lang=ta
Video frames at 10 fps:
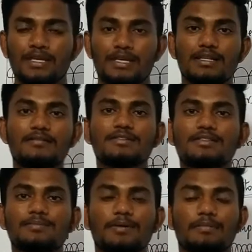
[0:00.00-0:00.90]
எதை வச்சு
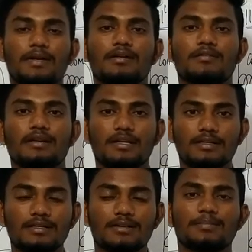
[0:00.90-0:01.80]
பர்பண்டிகுலர்
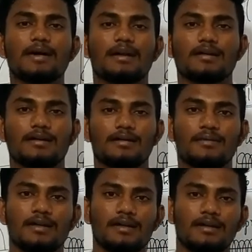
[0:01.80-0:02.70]
எதுக்கு பேரலல்
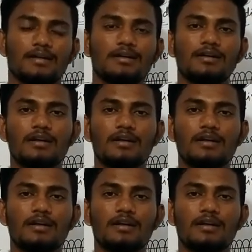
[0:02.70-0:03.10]
அப்படின்னு கேட்டால்